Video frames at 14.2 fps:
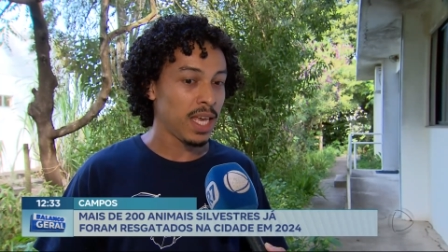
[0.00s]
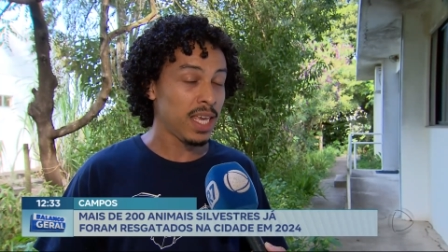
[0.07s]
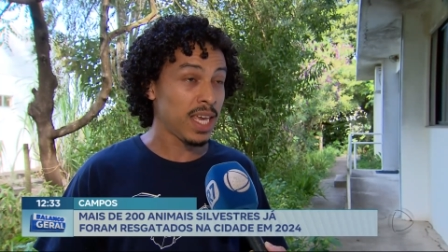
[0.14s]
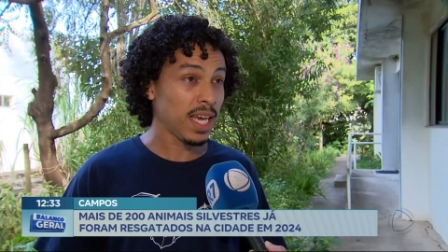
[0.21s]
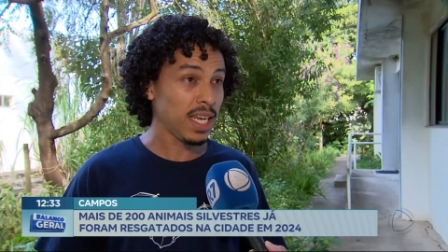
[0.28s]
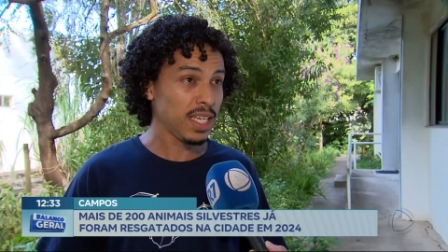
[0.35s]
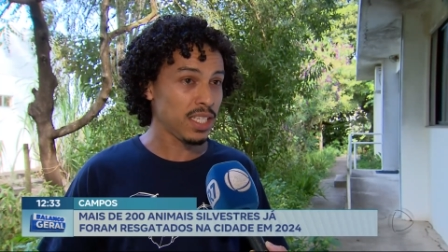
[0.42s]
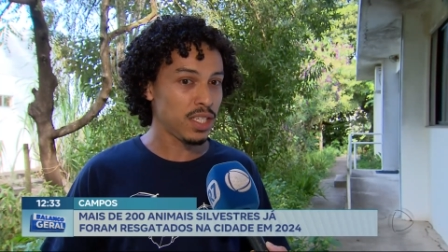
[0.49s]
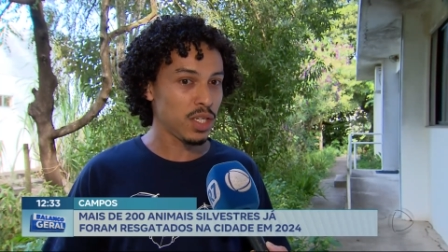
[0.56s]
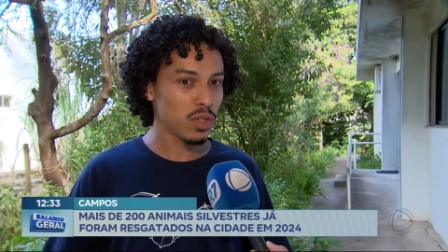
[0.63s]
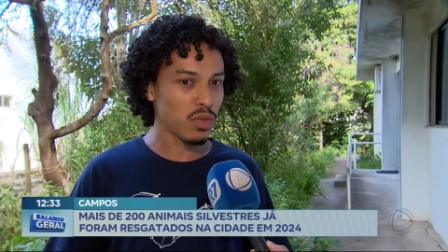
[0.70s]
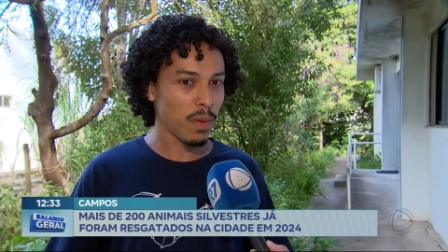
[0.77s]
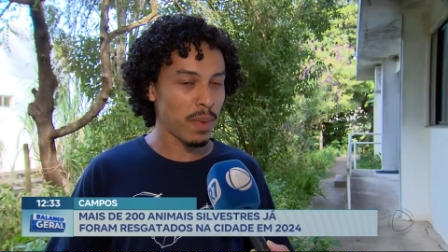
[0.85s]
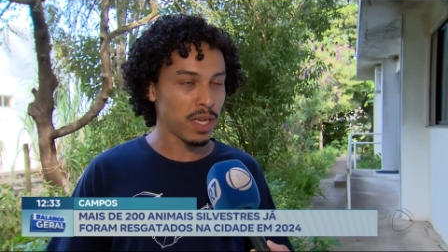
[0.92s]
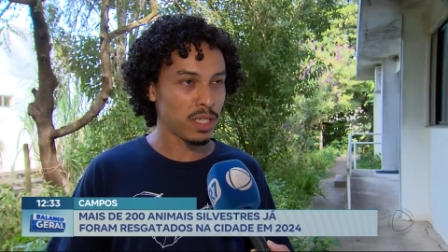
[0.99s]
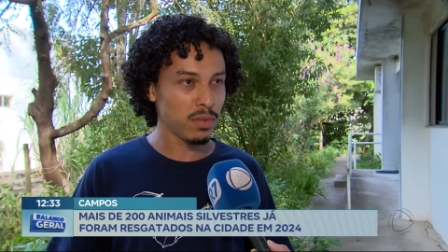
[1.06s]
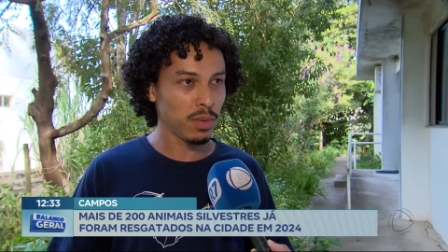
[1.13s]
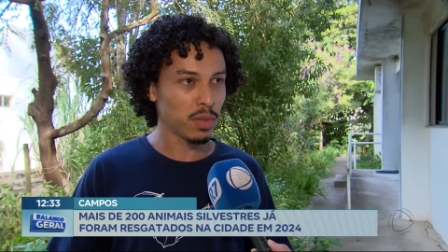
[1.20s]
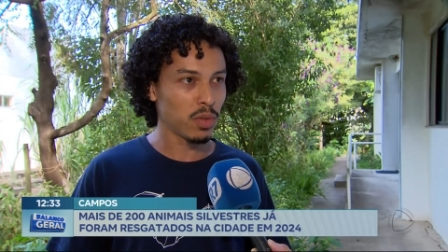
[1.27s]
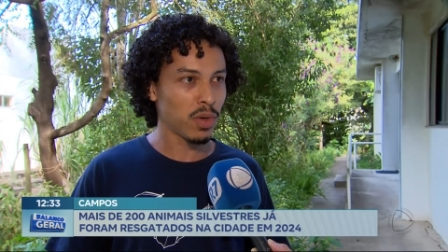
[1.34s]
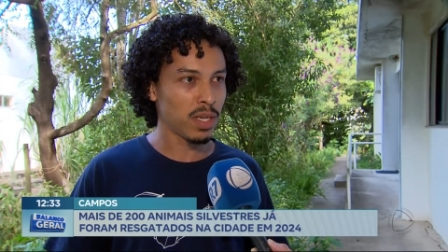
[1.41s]
E além disso, a partir do
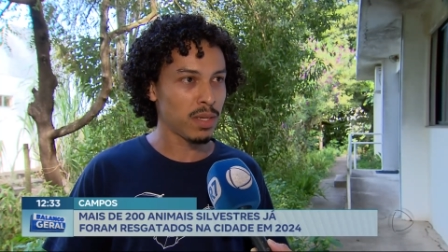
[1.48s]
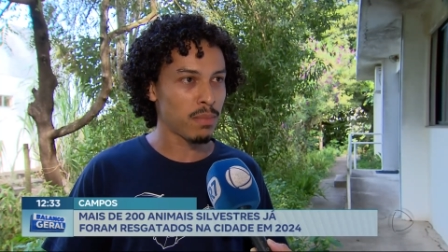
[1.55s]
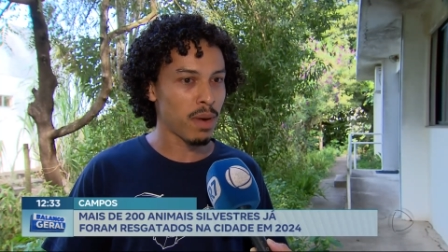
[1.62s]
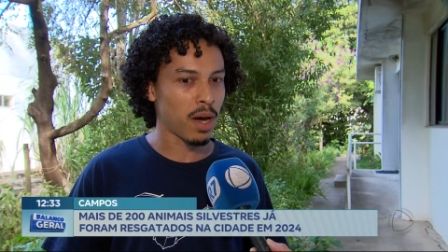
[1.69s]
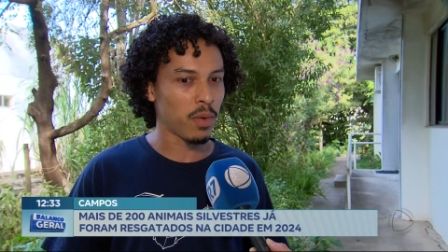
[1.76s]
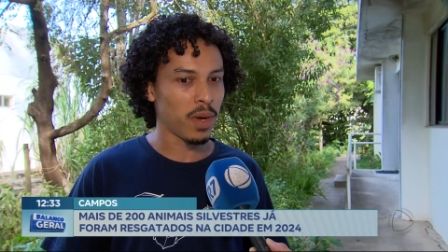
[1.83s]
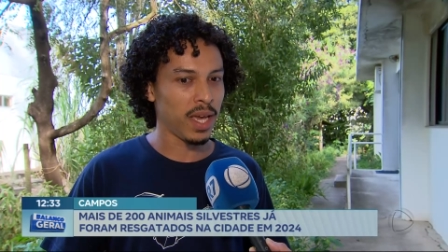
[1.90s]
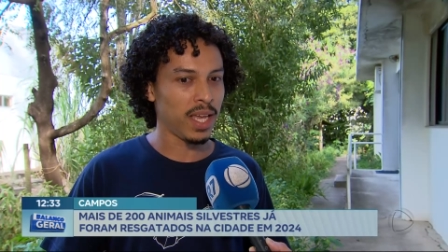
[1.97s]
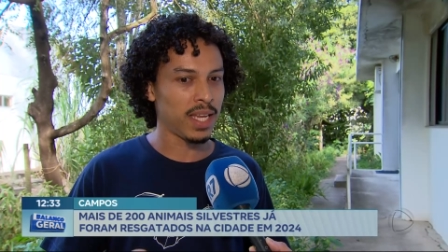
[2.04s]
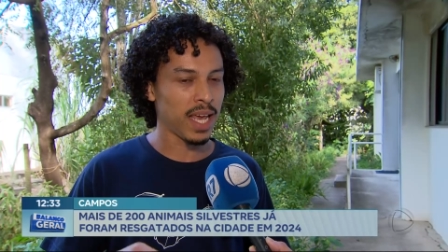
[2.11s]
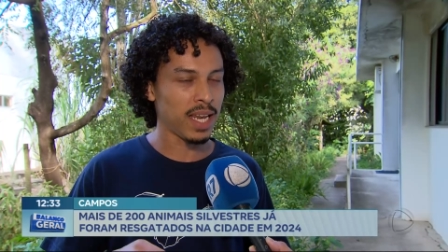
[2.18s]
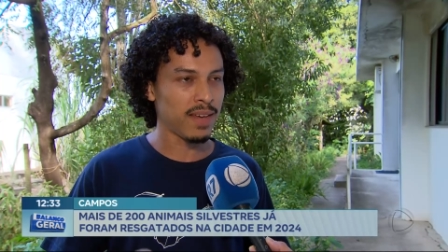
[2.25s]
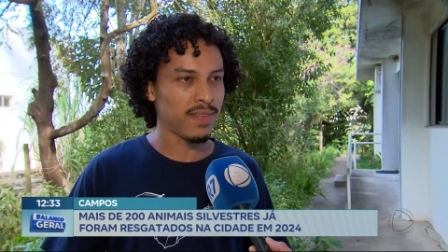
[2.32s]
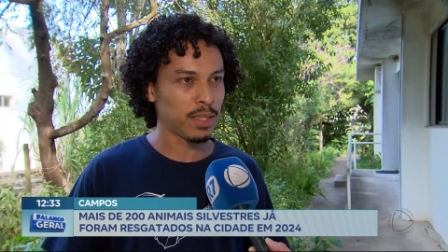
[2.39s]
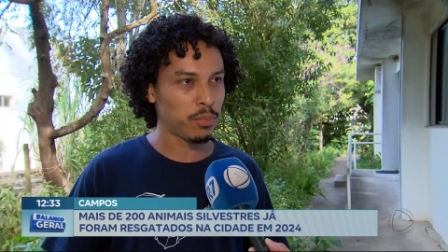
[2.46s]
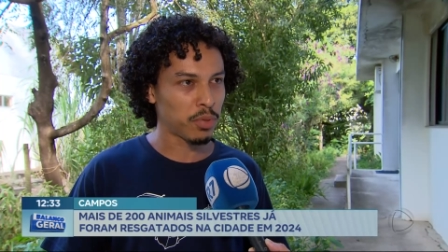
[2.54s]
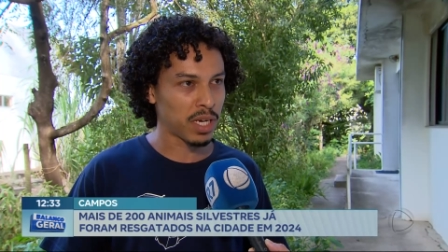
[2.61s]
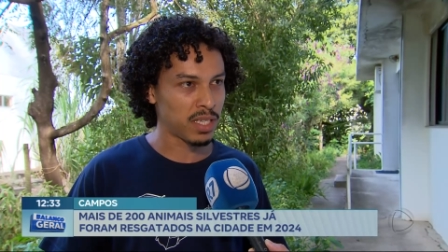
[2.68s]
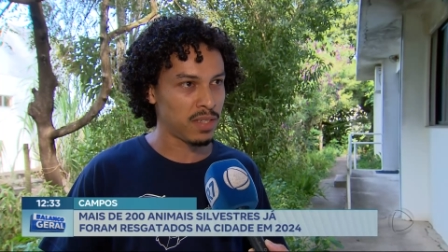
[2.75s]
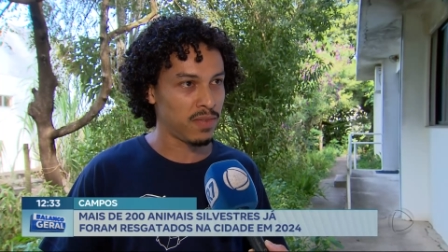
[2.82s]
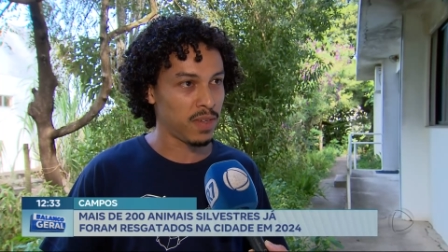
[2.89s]
momento que o animal ele é levado para o
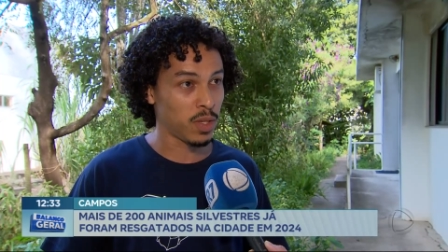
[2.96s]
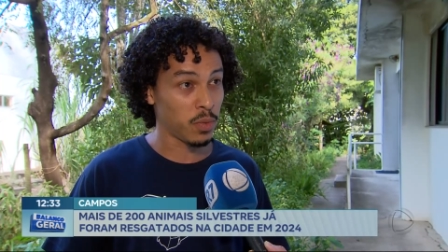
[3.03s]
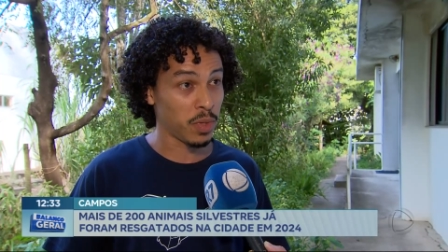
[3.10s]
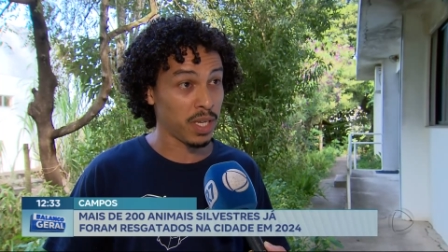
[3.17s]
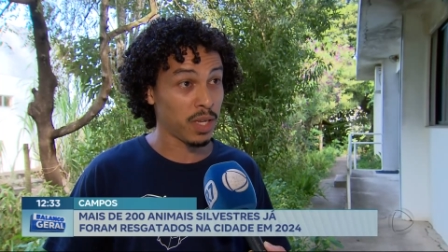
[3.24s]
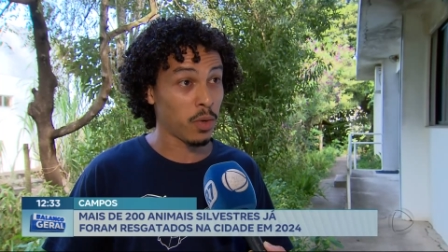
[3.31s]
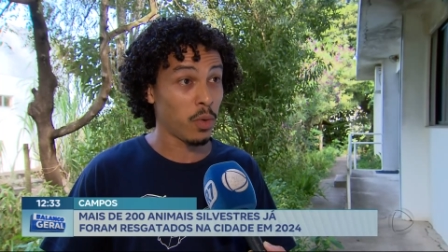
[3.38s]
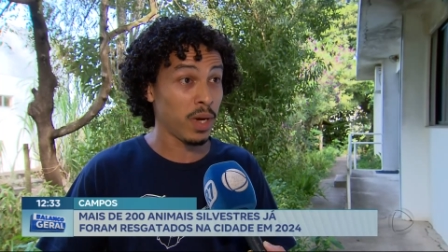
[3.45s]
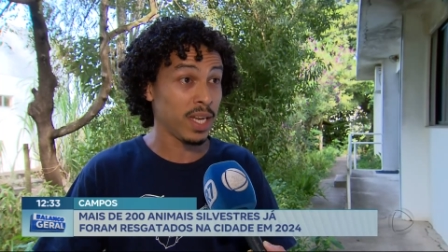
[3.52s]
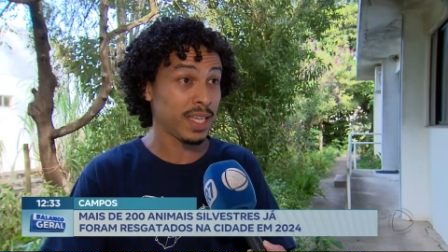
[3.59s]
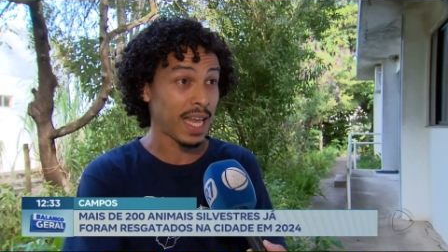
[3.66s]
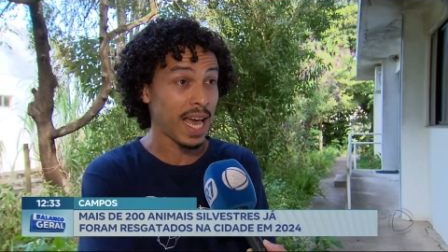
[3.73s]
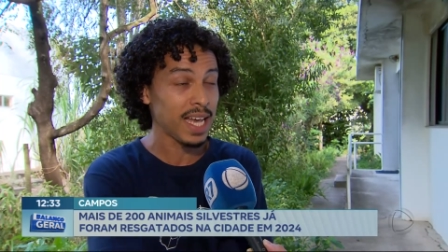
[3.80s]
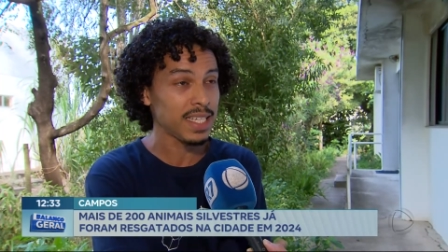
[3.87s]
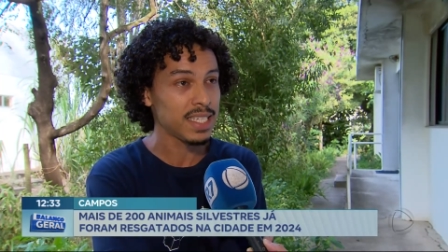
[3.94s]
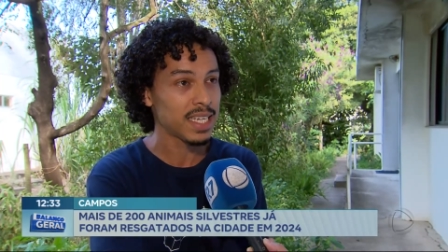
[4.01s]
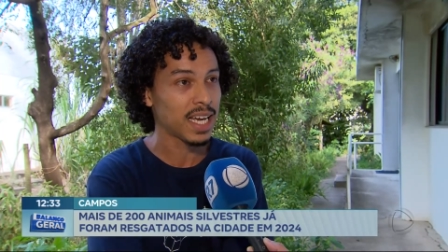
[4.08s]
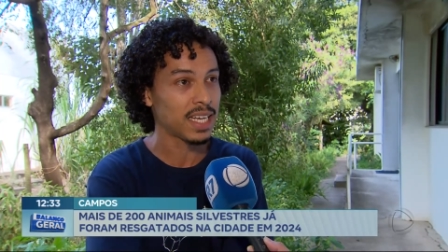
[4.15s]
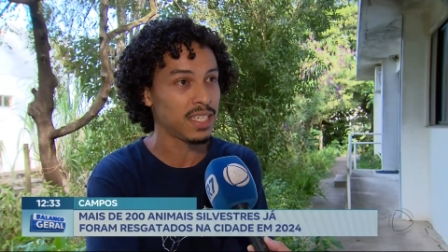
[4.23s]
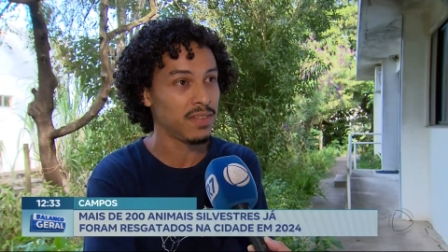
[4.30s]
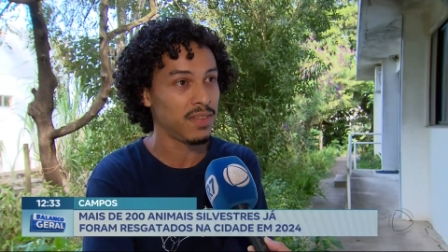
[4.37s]
cativeiro, ou ele, ou ele nasce em
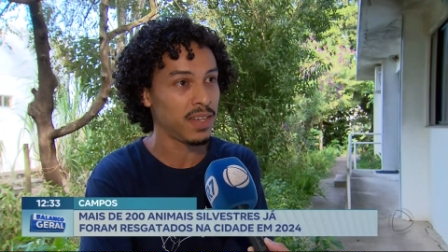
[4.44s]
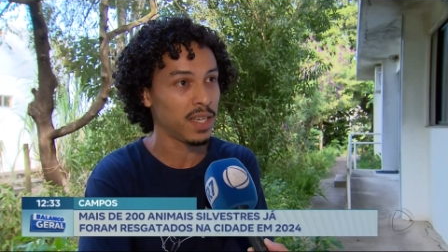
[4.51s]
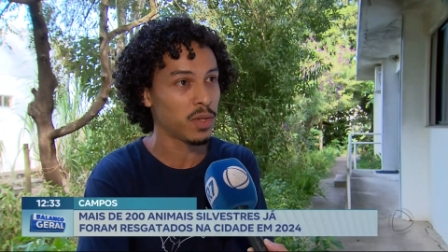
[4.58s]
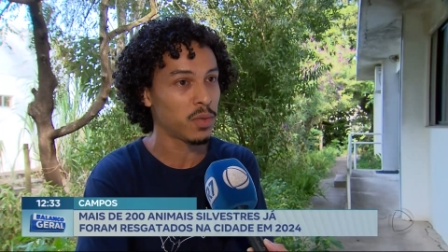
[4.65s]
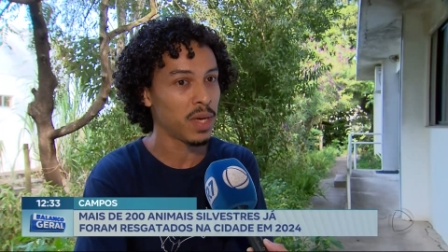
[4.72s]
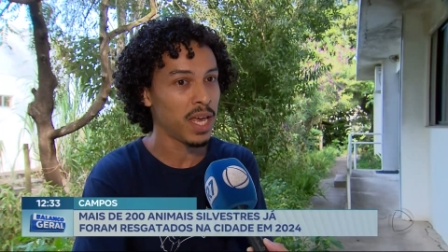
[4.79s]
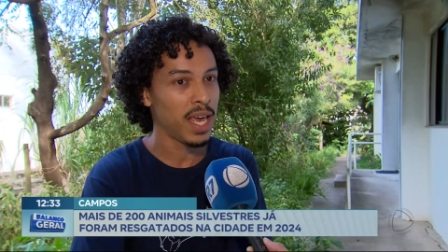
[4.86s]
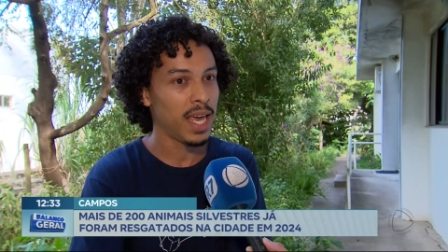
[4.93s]
cativeiro,